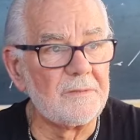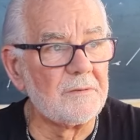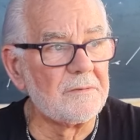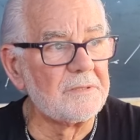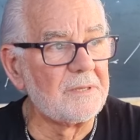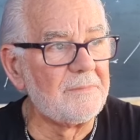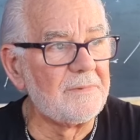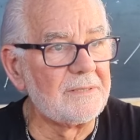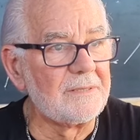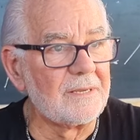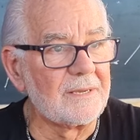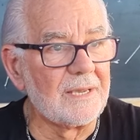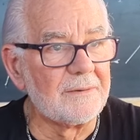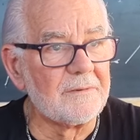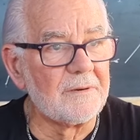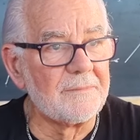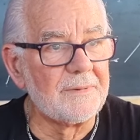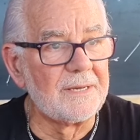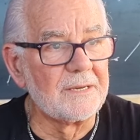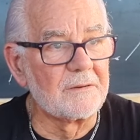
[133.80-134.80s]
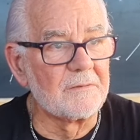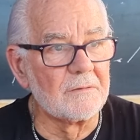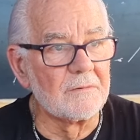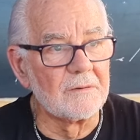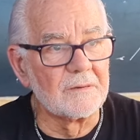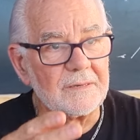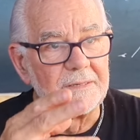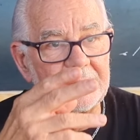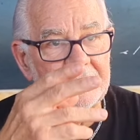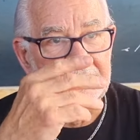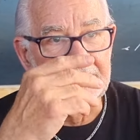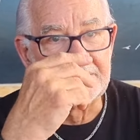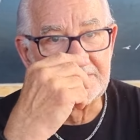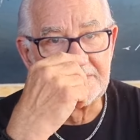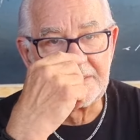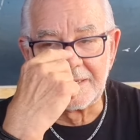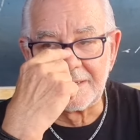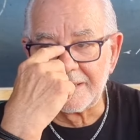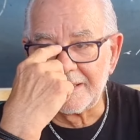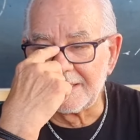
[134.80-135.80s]
non dimentichiamo mai quello che
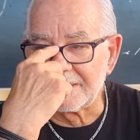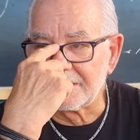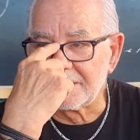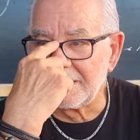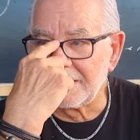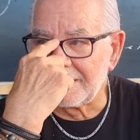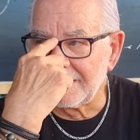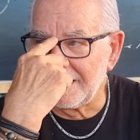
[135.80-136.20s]
i ragazzi in